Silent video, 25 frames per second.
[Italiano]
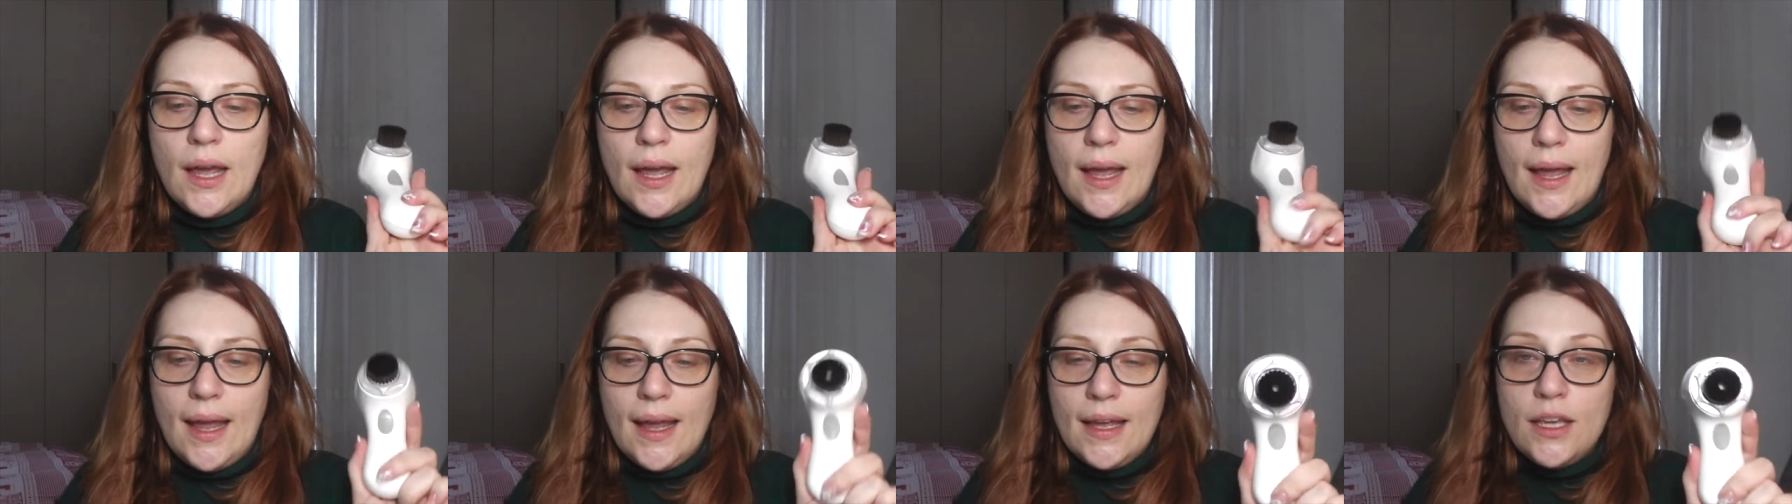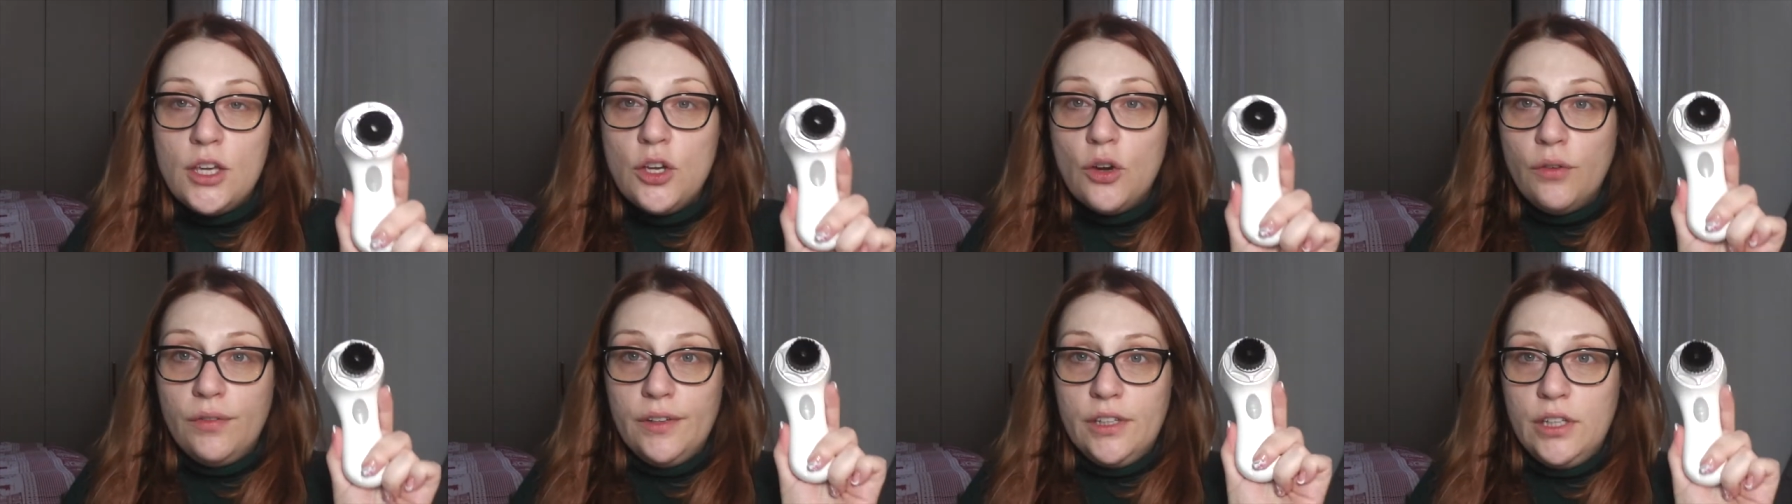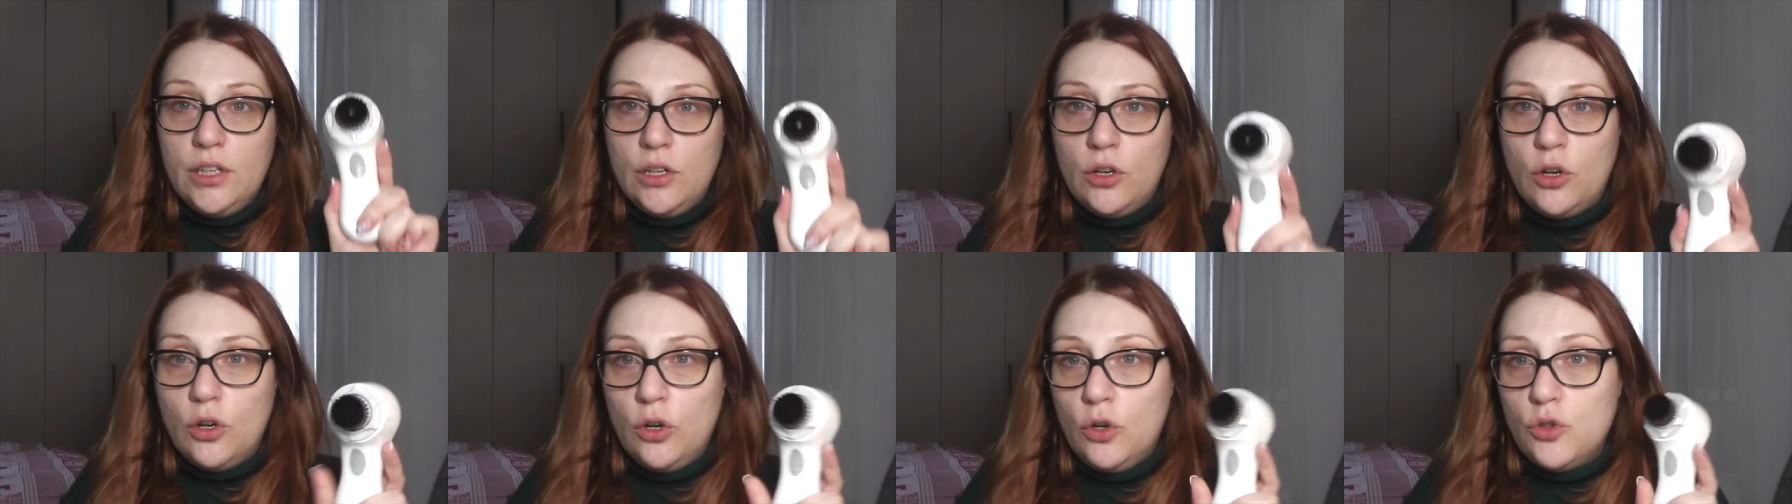e io vi
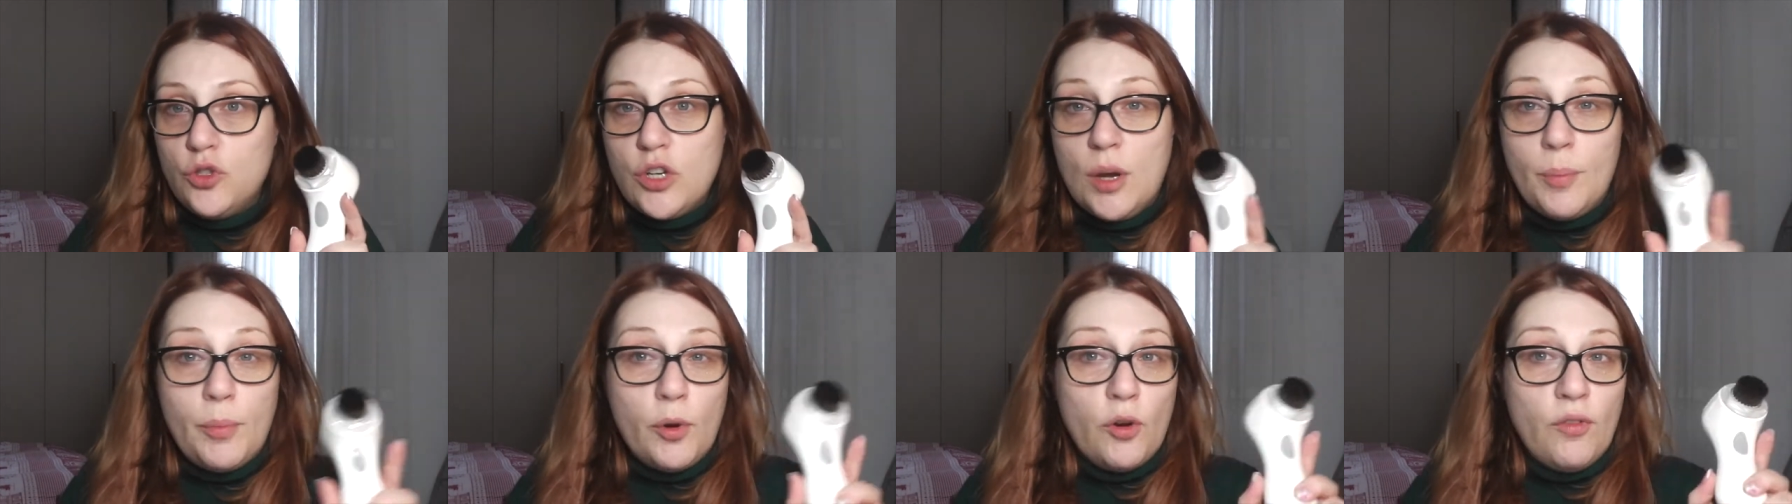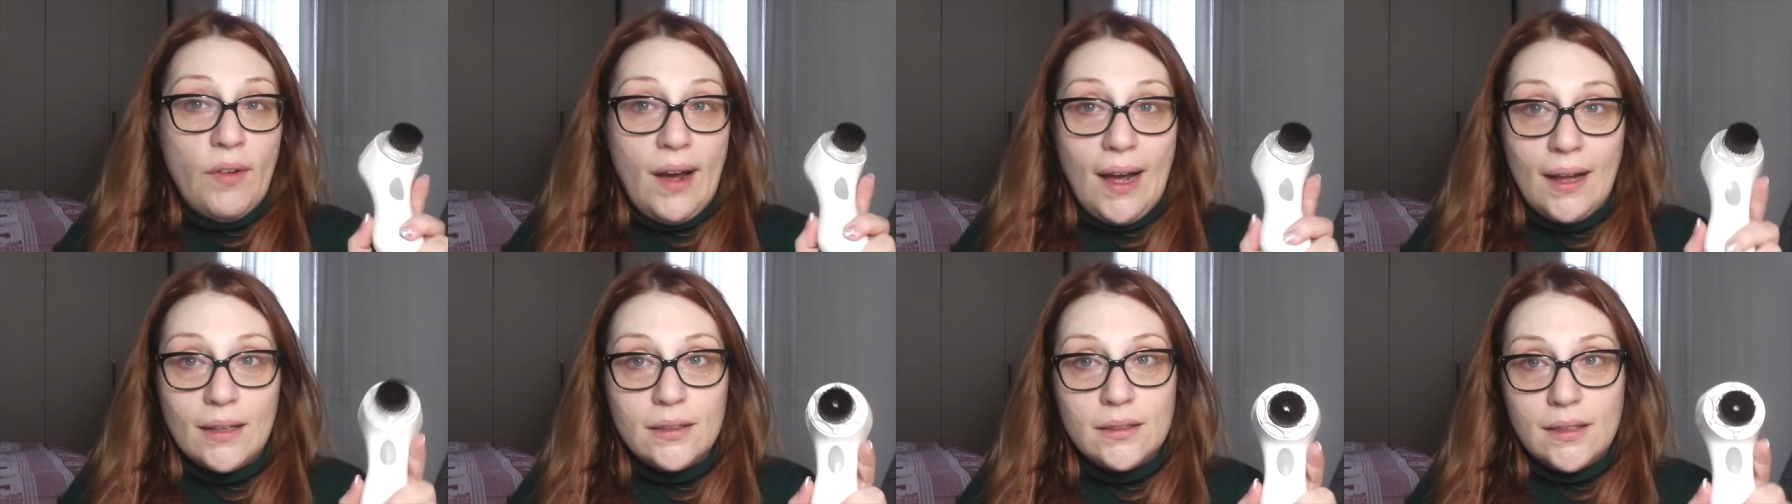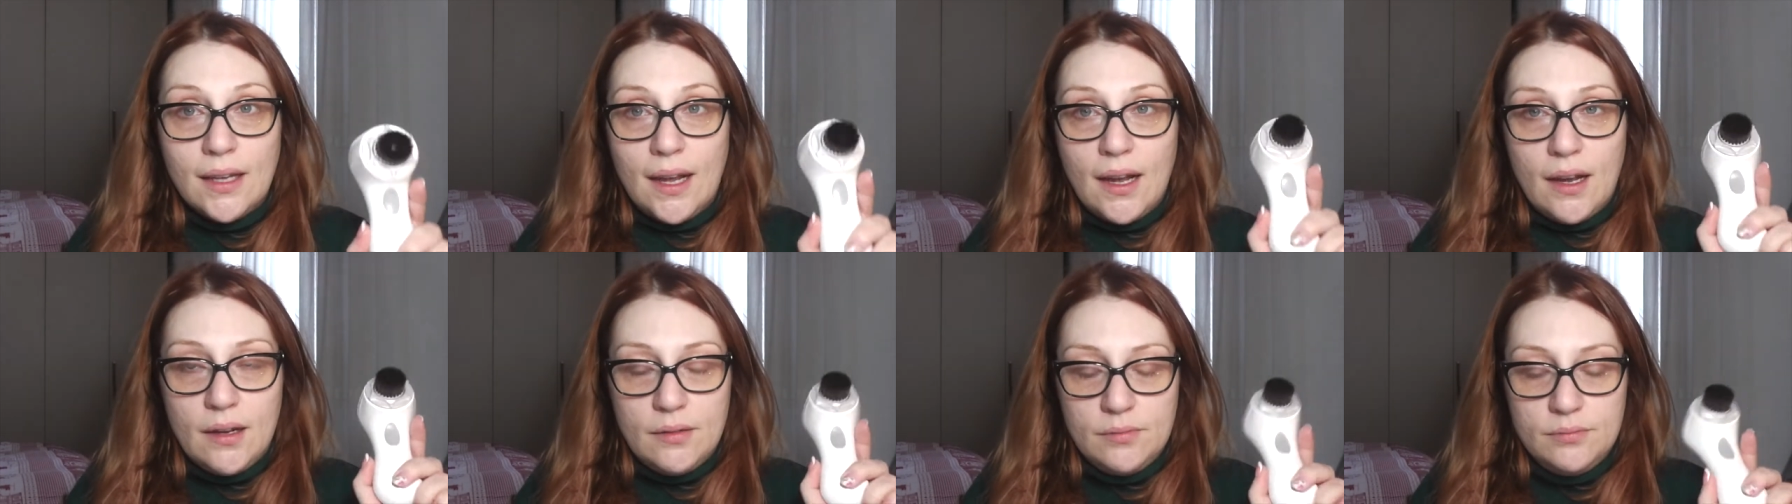dico l'ho già
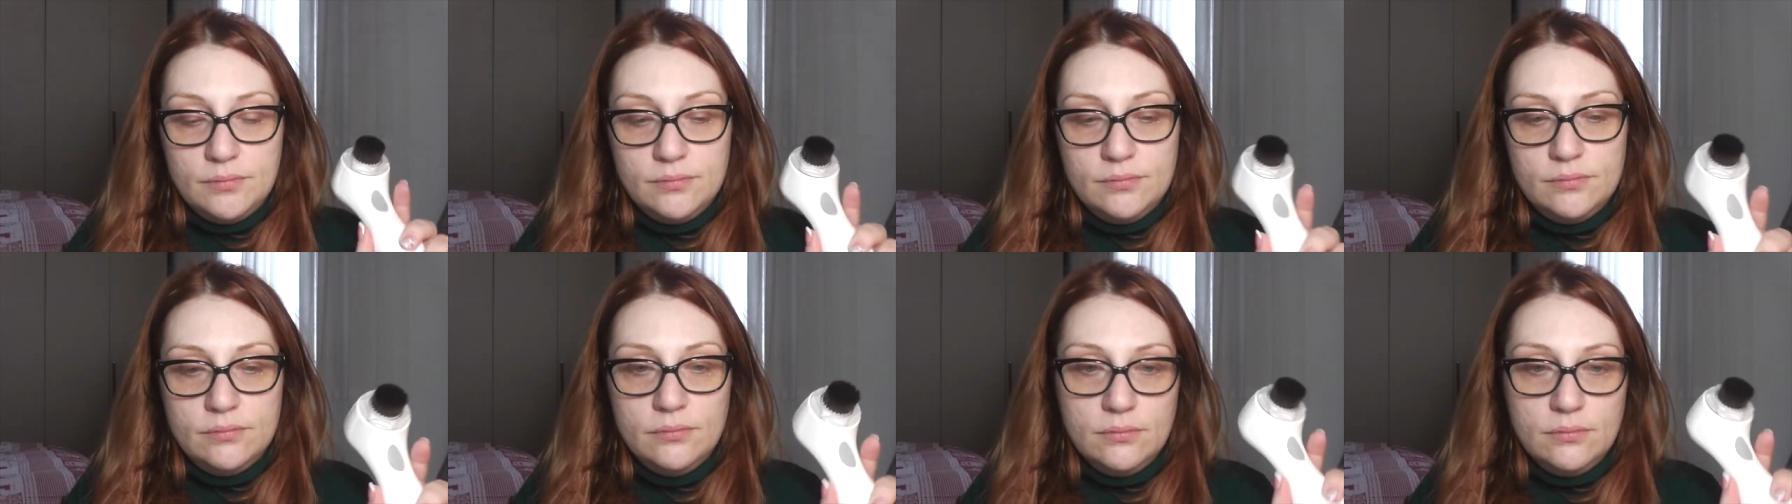provata